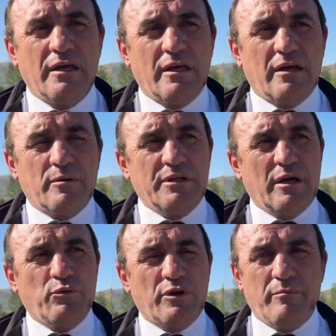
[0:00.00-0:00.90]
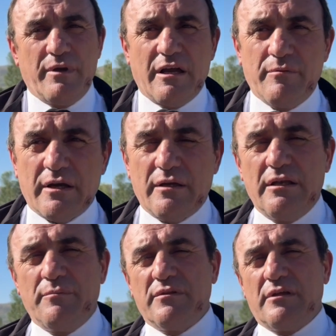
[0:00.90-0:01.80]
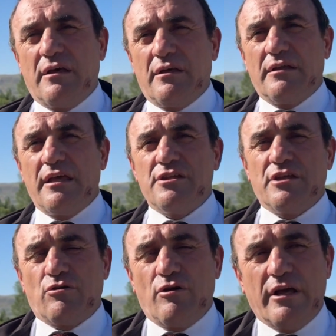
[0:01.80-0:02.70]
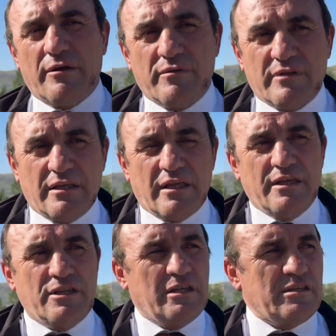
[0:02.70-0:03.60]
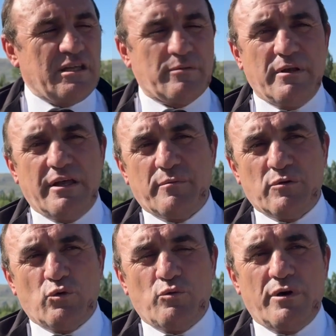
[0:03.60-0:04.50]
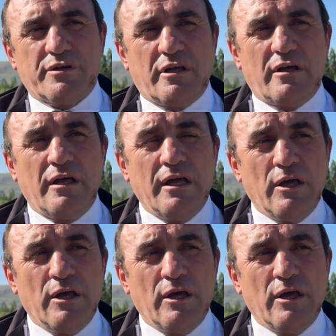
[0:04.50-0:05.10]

E, yine bundan beraber ilimizde e, değişik köylerimizde değişik işletmelerimiz bulunmakta.